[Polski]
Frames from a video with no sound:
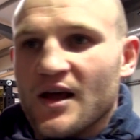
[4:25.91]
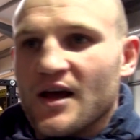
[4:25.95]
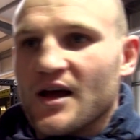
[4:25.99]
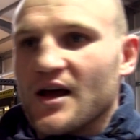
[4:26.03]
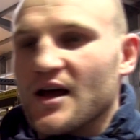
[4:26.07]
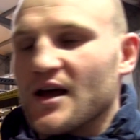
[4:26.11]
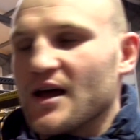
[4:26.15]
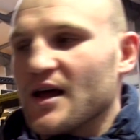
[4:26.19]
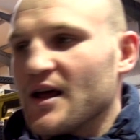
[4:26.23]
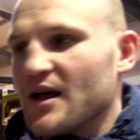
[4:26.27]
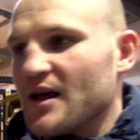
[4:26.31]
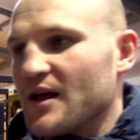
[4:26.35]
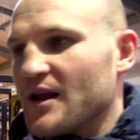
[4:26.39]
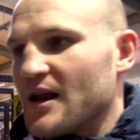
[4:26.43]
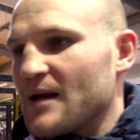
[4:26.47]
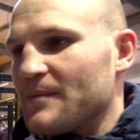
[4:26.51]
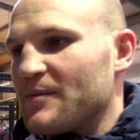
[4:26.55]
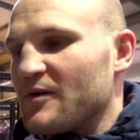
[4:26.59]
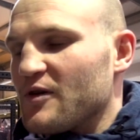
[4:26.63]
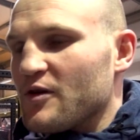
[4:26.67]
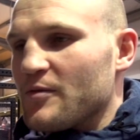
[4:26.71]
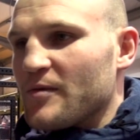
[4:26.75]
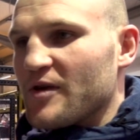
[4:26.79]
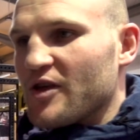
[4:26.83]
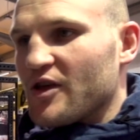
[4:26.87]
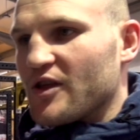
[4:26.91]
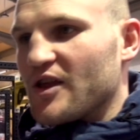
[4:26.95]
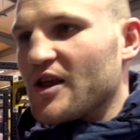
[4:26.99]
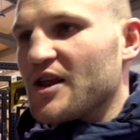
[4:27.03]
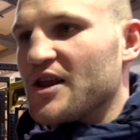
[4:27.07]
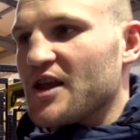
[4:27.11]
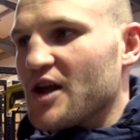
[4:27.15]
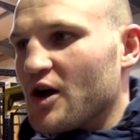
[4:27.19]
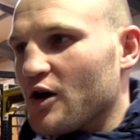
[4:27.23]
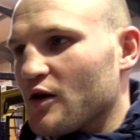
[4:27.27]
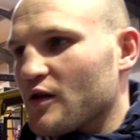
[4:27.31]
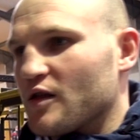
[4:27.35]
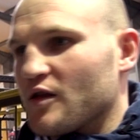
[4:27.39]
E, na pewno będzie
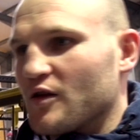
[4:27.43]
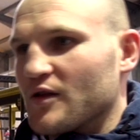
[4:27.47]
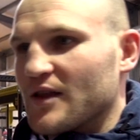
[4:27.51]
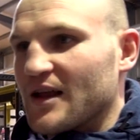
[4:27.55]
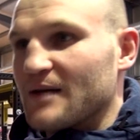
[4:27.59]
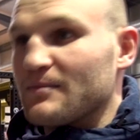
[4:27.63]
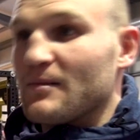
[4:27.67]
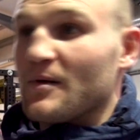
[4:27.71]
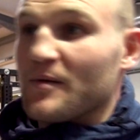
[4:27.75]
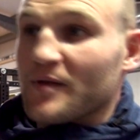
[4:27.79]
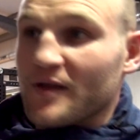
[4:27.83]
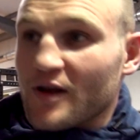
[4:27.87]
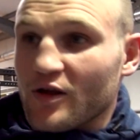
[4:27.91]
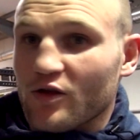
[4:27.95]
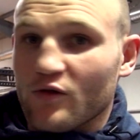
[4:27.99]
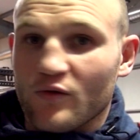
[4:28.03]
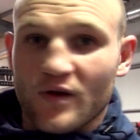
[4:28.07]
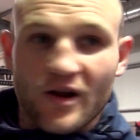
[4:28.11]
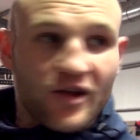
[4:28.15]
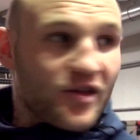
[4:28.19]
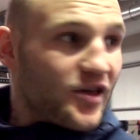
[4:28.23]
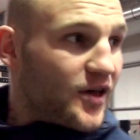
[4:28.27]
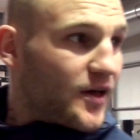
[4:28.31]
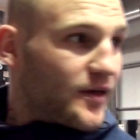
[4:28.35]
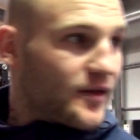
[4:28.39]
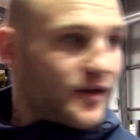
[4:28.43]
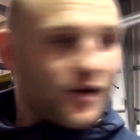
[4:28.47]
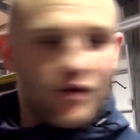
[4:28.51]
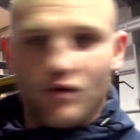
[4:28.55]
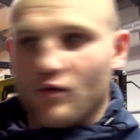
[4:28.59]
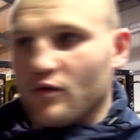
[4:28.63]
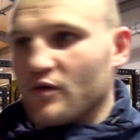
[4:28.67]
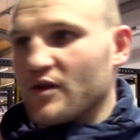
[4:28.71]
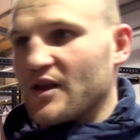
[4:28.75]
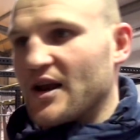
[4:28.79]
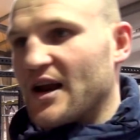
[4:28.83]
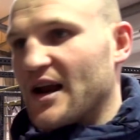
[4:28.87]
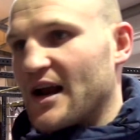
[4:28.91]
ten Nicholson, tak mam zresztą nadzieję,
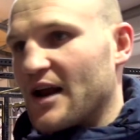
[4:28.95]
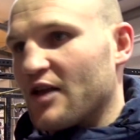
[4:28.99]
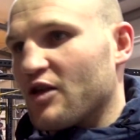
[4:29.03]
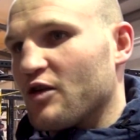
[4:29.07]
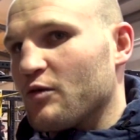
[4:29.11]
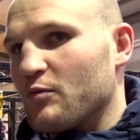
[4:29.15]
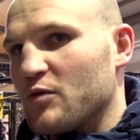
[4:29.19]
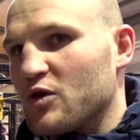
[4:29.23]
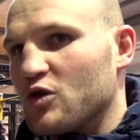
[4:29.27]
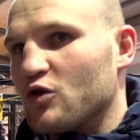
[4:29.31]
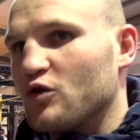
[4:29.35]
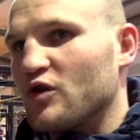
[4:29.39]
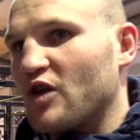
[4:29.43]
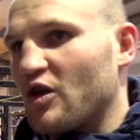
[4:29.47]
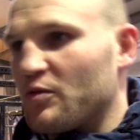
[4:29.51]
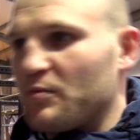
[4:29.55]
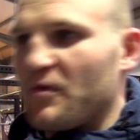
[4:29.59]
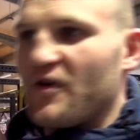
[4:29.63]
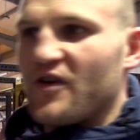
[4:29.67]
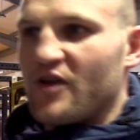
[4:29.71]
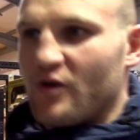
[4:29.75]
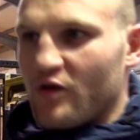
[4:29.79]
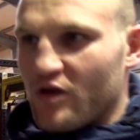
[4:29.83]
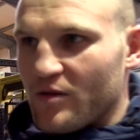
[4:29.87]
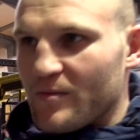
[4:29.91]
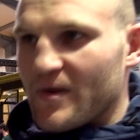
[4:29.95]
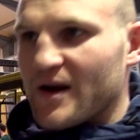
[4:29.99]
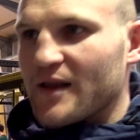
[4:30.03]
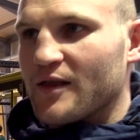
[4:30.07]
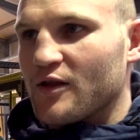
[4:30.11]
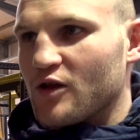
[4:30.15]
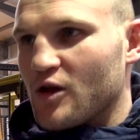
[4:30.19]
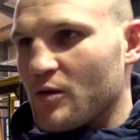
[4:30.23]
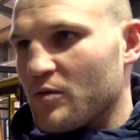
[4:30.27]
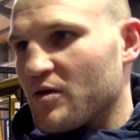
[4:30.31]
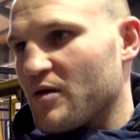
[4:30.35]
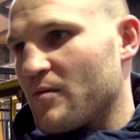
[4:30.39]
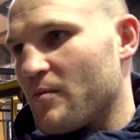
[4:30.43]
zresztą trener Andrzej Mitrów też powiedział, że
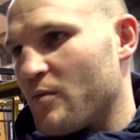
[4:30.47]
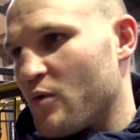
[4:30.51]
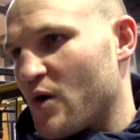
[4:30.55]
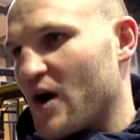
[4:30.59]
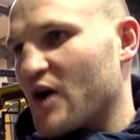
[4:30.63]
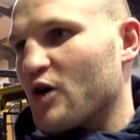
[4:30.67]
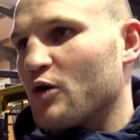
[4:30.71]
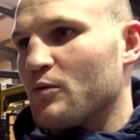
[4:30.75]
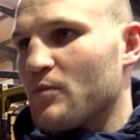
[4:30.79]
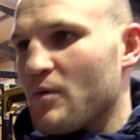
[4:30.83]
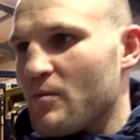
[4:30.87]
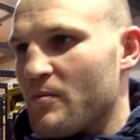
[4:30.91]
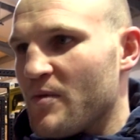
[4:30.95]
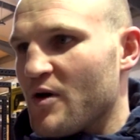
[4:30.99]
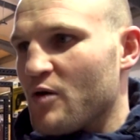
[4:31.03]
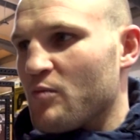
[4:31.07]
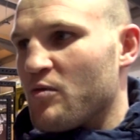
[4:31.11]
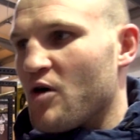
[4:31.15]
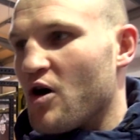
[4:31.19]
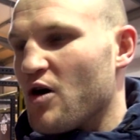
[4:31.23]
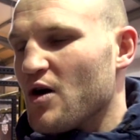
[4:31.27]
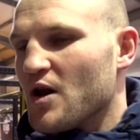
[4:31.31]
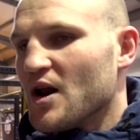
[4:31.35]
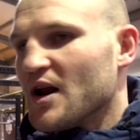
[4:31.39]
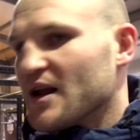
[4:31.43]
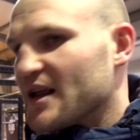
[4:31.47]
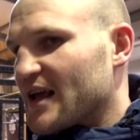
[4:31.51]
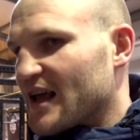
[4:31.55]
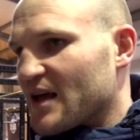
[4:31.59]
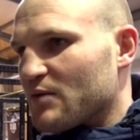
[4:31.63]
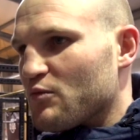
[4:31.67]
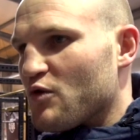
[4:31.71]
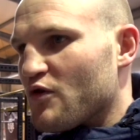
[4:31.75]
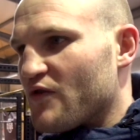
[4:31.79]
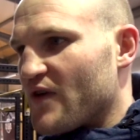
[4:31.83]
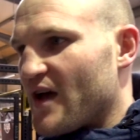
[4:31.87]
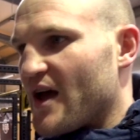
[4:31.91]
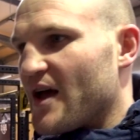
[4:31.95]
bardzo dobrze by był, jak on by był, bo tak
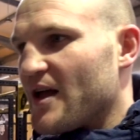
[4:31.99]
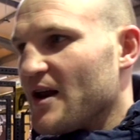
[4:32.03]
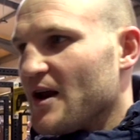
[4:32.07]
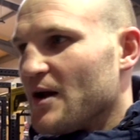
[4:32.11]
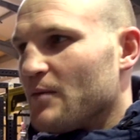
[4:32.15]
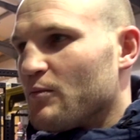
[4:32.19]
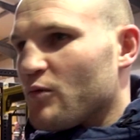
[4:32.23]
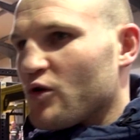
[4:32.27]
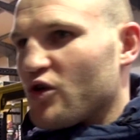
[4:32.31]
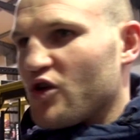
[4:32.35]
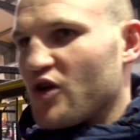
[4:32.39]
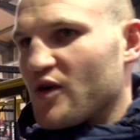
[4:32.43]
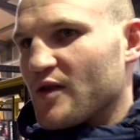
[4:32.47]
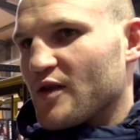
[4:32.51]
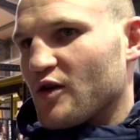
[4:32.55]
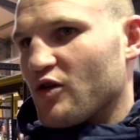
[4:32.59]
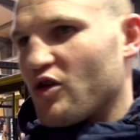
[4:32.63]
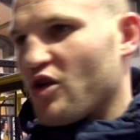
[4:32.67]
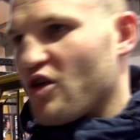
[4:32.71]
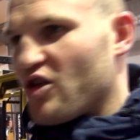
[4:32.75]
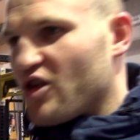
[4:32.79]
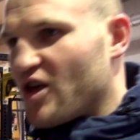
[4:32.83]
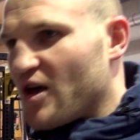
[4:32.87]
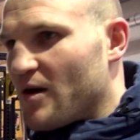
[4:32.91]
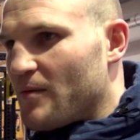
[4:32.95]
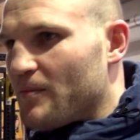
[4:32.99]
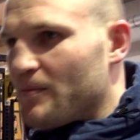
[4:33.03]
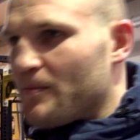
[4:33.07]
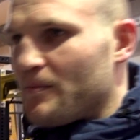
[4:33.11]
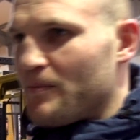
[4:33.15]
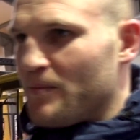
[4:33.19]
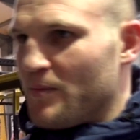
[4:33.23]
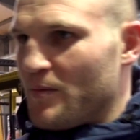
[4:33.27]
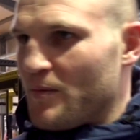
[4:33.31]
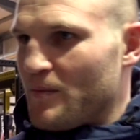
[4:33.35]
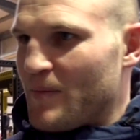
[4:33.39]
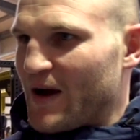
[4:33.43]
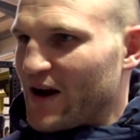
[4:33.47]
jak mówię, może jest troszeczkę
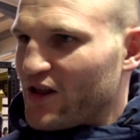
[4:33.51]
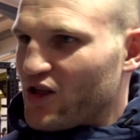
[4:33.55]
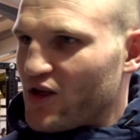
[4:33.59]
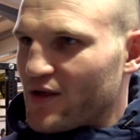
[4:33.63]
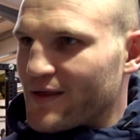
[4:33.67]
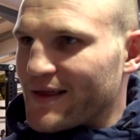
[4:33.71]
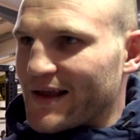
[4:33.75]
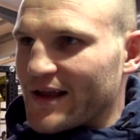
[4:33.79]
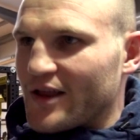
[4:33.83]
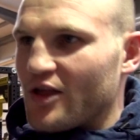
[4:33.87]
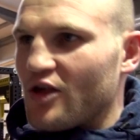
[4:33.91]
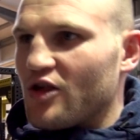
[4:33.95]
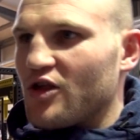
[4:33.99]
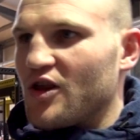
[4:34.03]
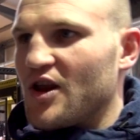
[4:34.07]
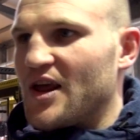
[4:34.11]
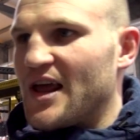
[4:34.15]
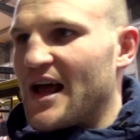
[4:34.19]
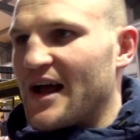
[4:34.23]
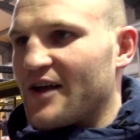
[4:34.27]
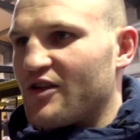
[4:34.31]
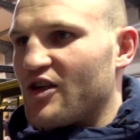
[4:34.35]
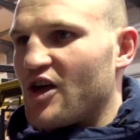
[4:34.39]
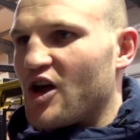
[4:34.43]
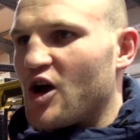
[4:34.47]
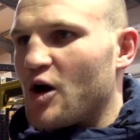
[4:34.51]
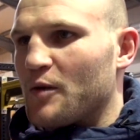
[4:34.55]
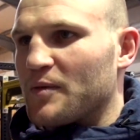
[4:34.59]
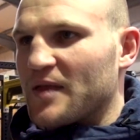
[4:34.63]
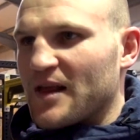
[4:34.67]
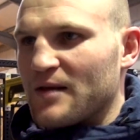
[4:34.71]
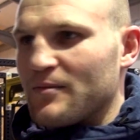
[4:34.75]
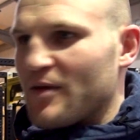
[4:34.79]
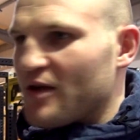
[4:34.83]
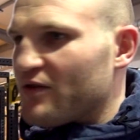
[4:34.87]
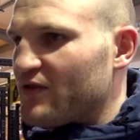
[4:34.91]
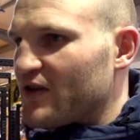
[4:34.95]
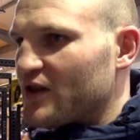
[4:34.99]
bardziej statyczny jak Jacobs,
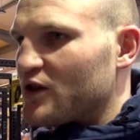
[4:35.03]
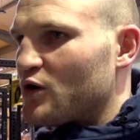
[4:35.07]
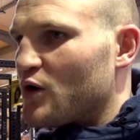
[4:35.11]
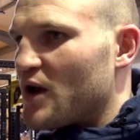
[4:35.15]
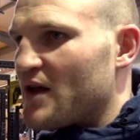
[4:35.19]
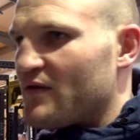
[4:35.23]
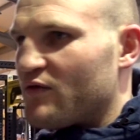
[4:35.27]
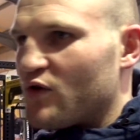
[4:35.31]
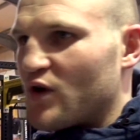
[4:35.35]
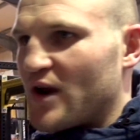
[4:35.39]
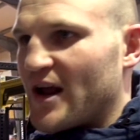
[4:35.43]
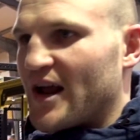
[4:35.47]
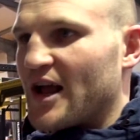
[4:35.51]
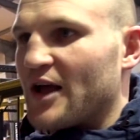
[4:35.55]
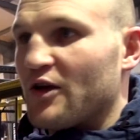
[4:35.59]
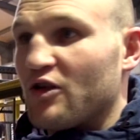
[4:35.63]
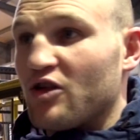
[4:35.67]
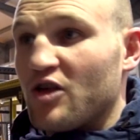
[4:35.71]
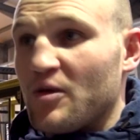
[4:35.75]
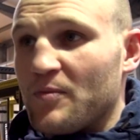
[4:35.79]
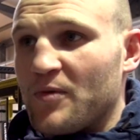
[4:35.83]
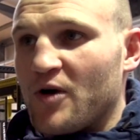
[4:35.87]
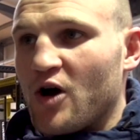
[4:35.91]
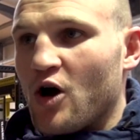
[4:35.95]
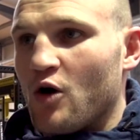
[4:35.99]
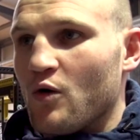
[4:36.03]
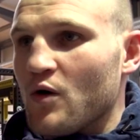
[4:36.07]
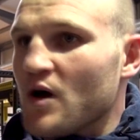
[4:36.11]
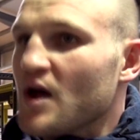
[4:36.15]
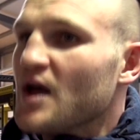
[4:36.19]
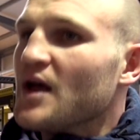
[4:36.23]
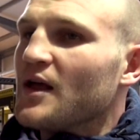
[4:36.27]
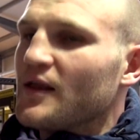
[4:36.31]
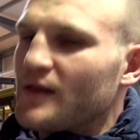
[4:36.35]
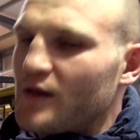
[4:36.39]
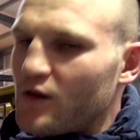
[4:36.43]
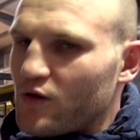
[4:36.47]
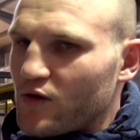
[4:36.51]
ale ma świetną lewą rękę, szybką.
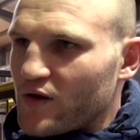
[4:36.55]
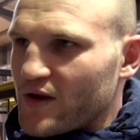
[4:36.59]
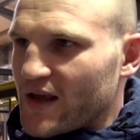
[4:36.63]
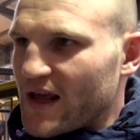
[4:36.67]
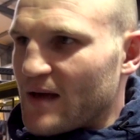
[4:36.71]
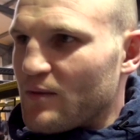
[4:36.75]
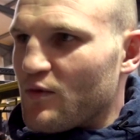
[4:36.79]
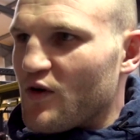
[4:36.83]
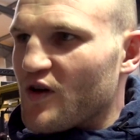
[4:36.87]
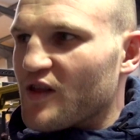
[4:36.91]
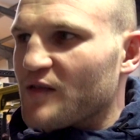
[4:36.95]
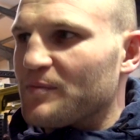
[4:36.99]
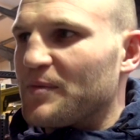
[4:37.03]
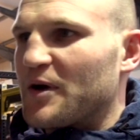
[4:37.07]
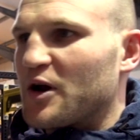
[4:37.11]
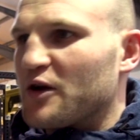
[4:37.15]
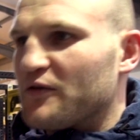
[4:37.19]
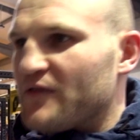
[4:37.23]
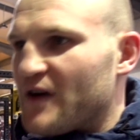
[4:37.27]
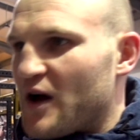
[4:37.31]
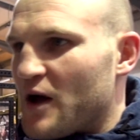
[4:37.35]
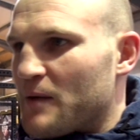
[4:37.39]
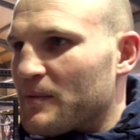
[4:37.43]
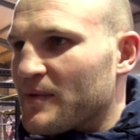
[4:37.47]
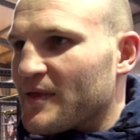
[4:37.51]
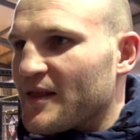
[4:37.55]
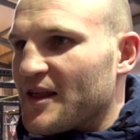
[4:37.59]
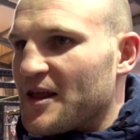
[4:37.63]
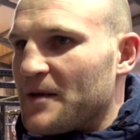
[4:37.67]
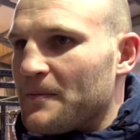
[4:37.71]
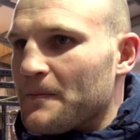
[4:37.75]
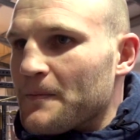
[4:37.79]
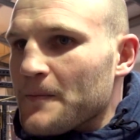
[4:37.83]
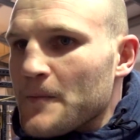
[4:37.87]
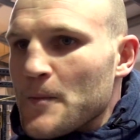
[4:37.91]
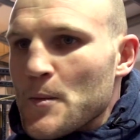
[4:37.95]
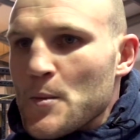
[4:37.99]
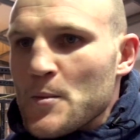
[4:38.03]
Zresztą tak jak mówię, sparowałem z nim